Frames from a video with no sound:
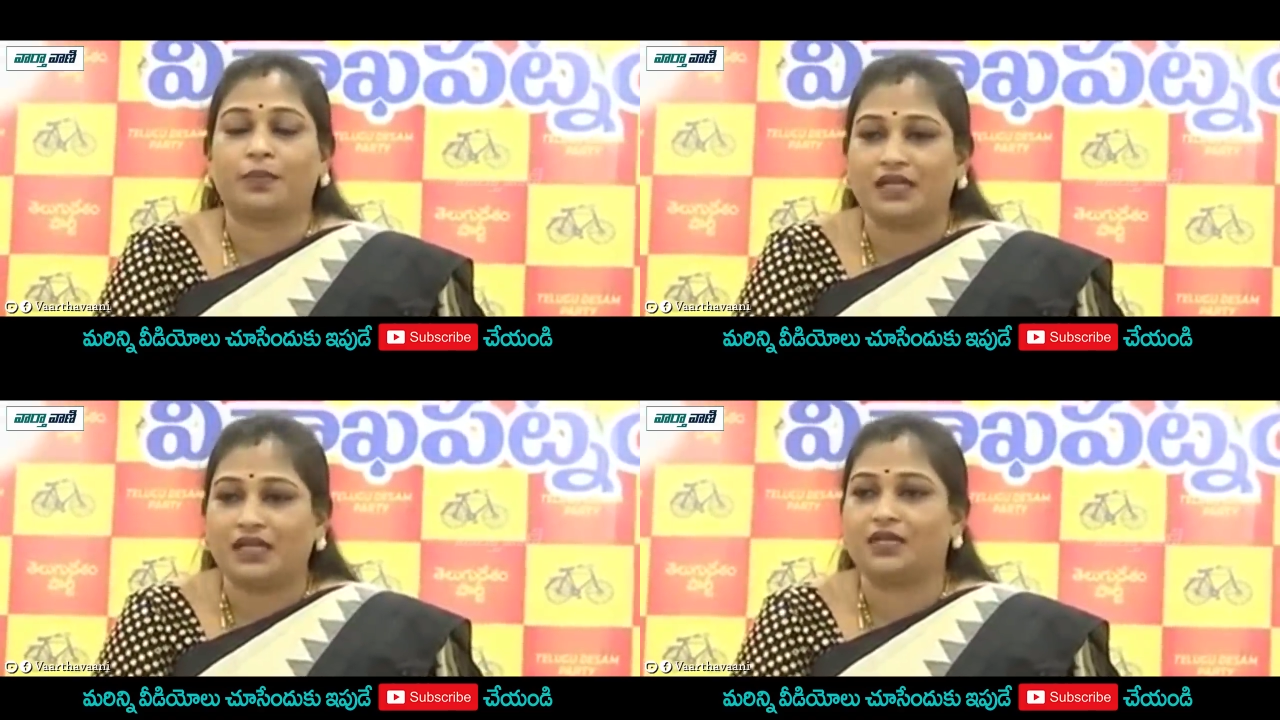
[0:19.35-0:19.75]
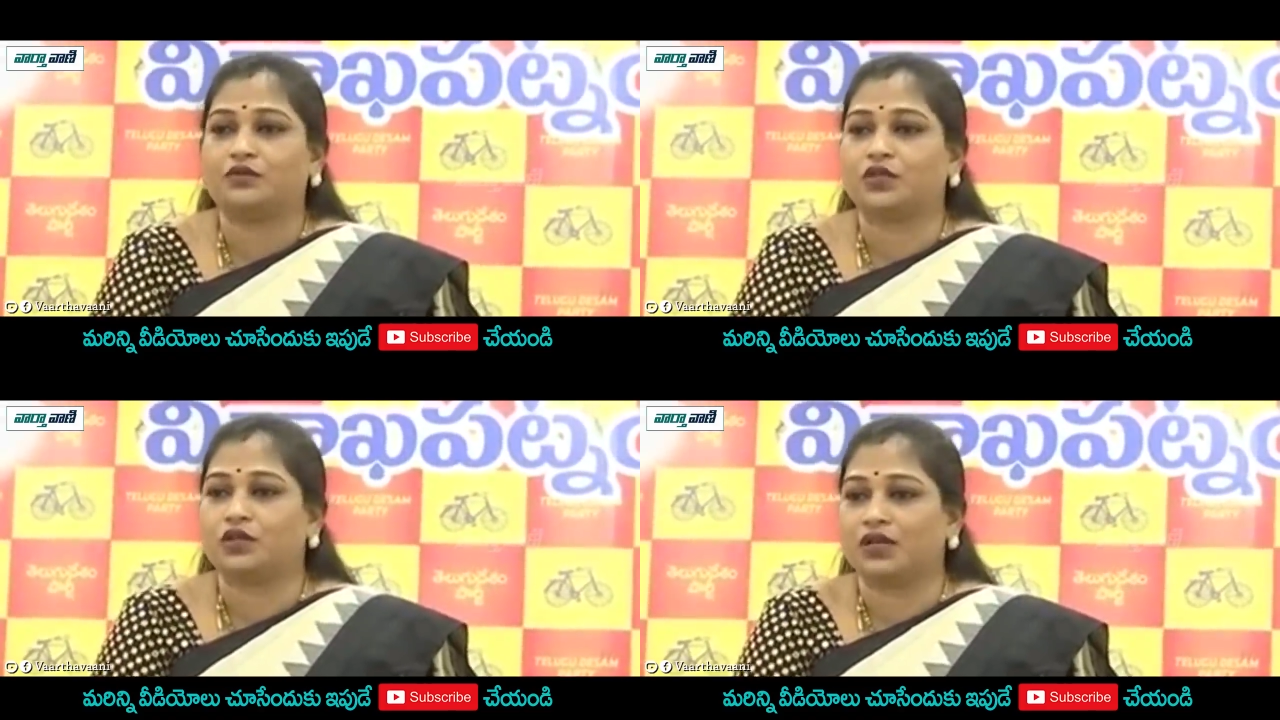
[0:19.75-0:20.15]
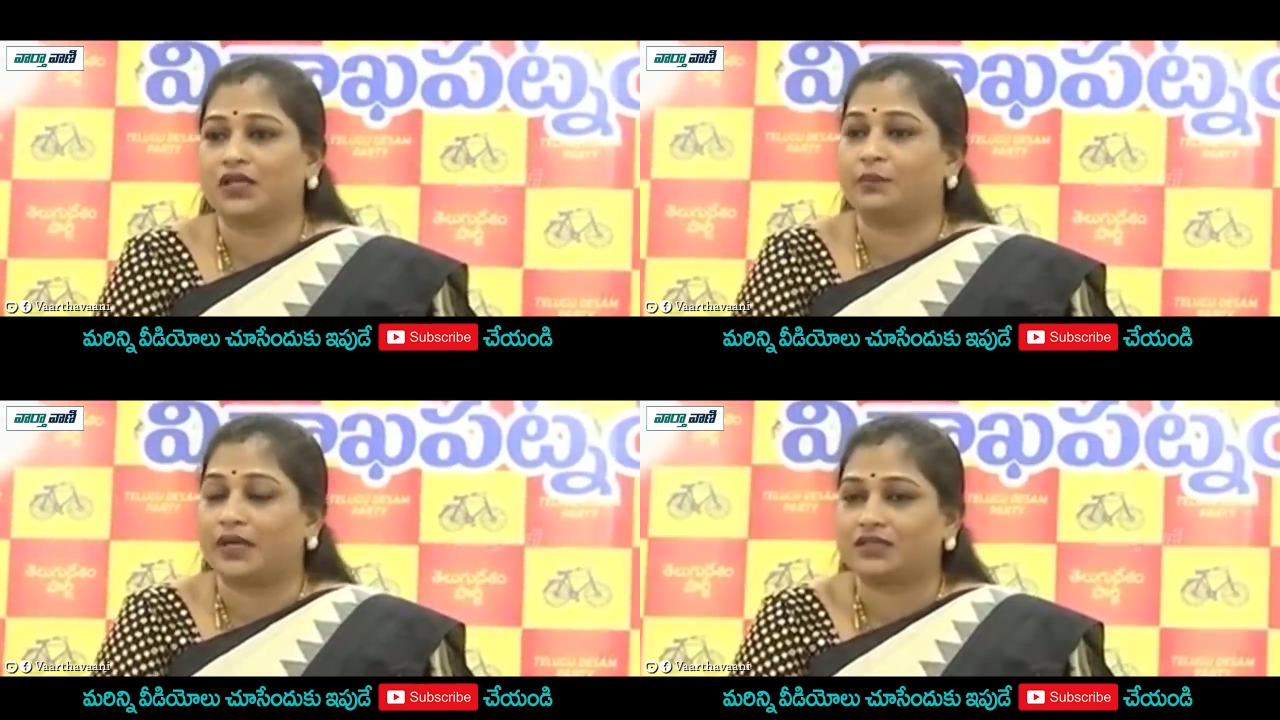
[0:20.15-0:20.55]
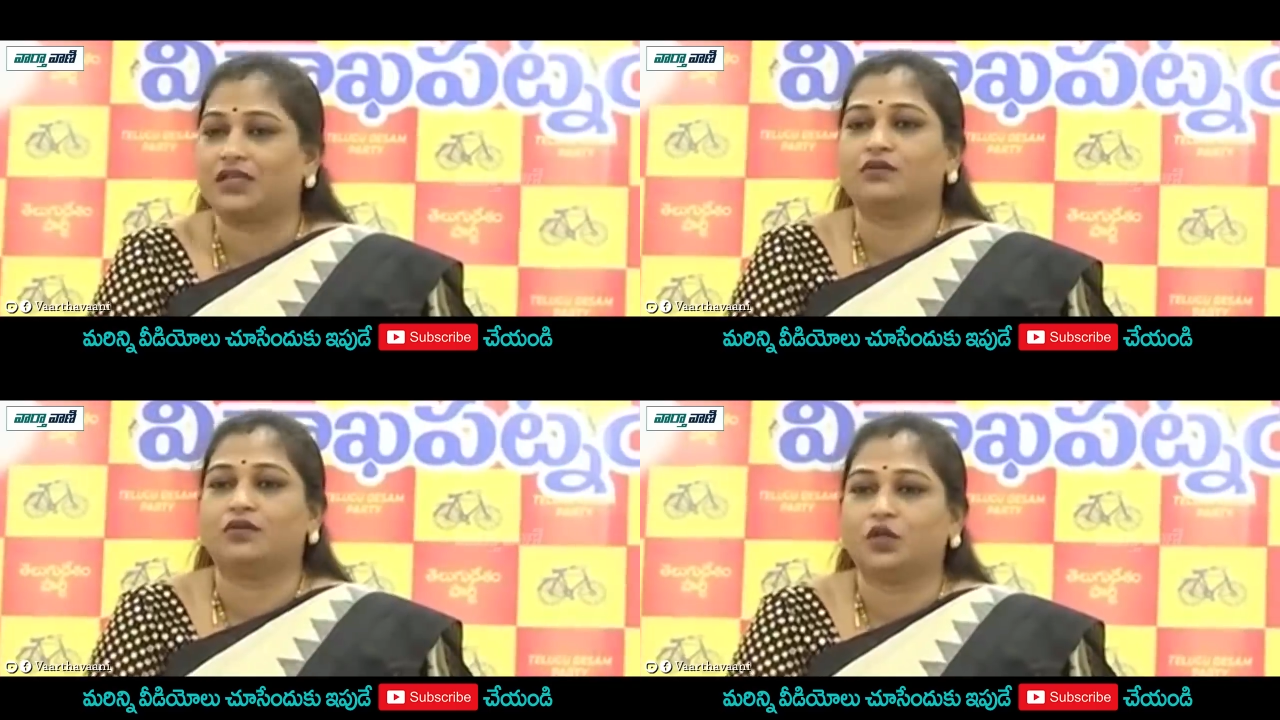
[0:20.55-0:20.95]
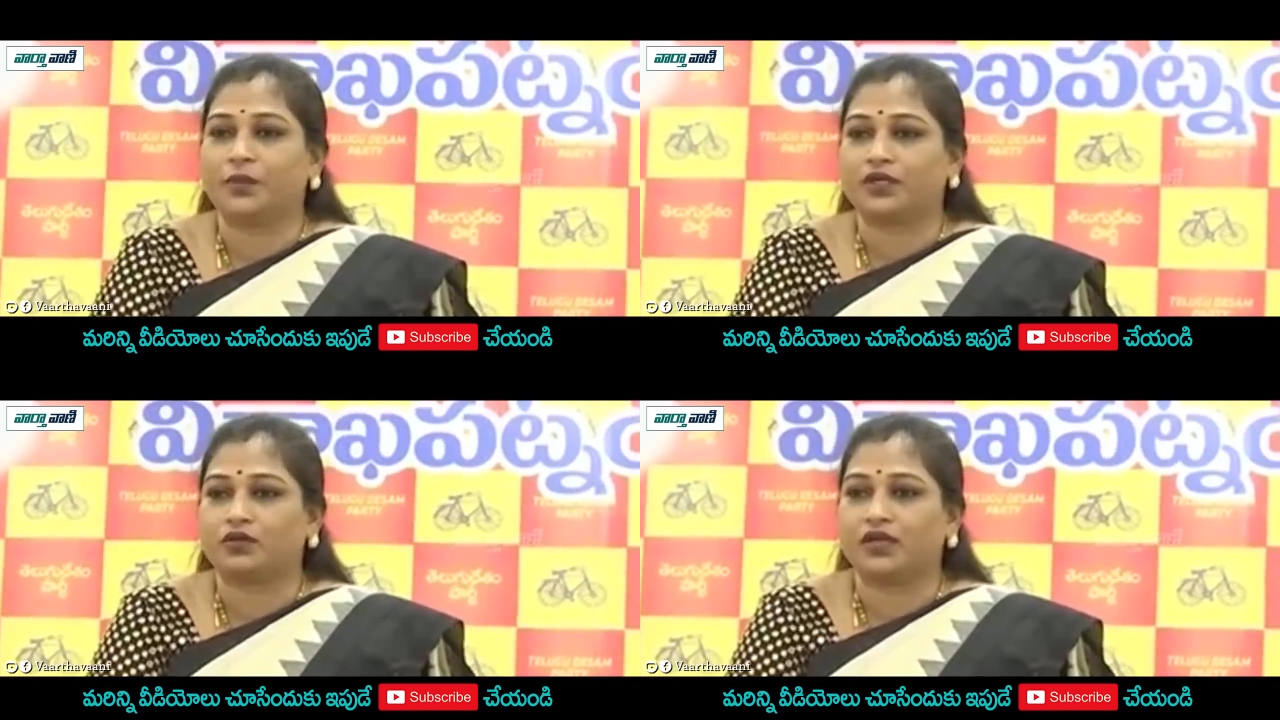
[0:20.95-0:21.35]
పిల్లల్ని వదులుకొని భర్తలను
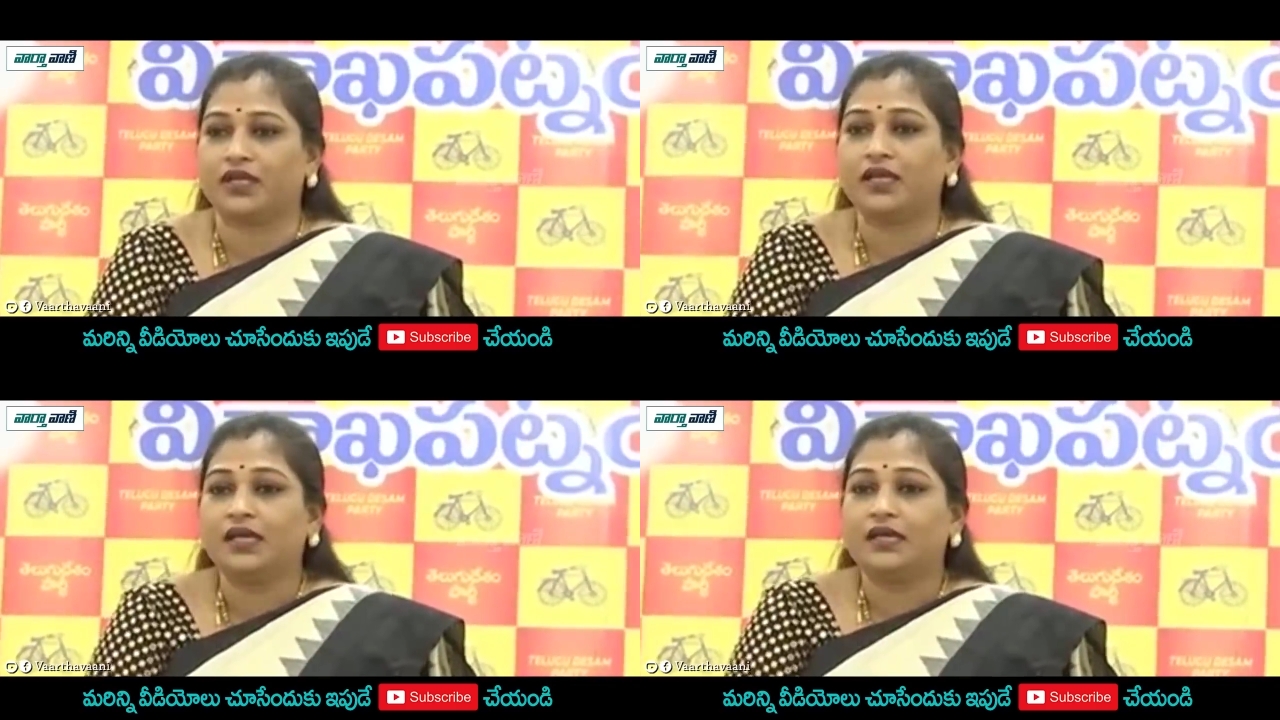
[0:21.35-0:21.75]
వదిలిపెట్టుకొని